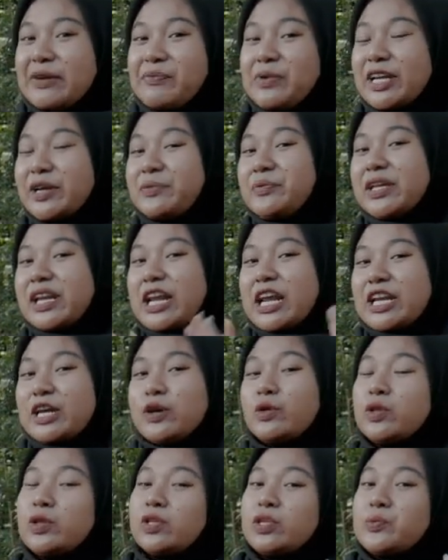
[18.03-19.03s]
kabar gembira
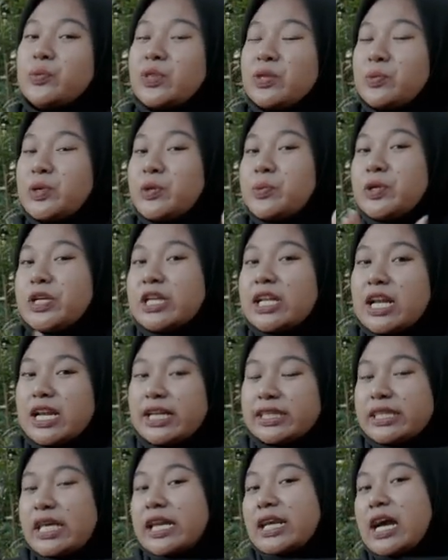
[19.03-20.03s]
nih untuk teman-teman
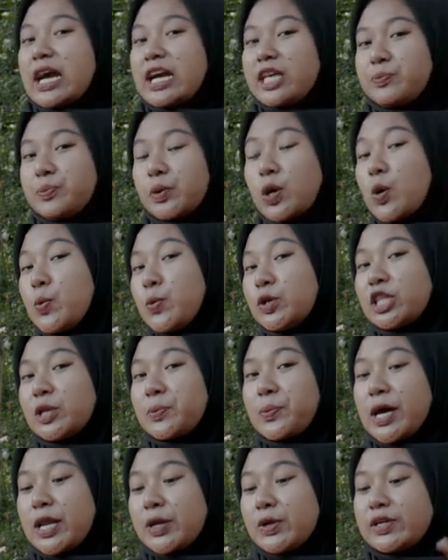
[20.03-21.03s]
bediler terkait promo
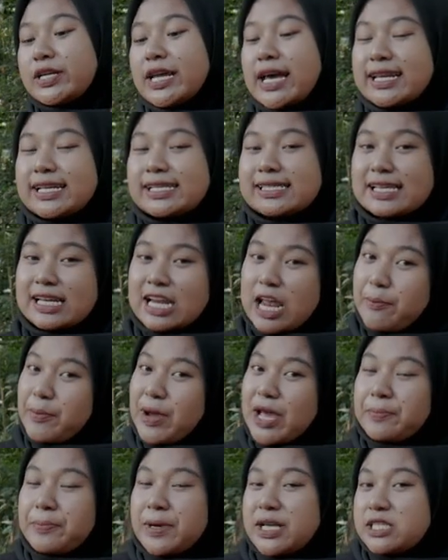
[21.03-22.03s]
terbaru dari
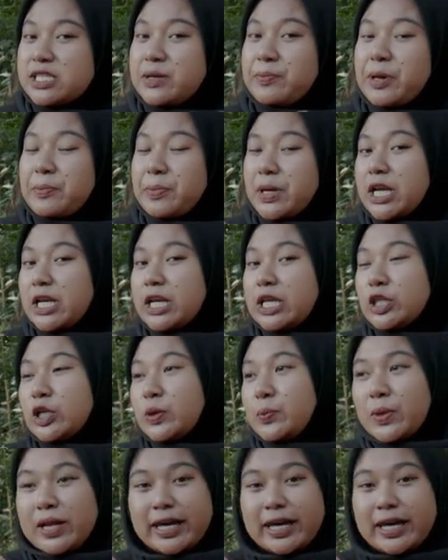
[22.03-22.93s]
senapan PCP Predator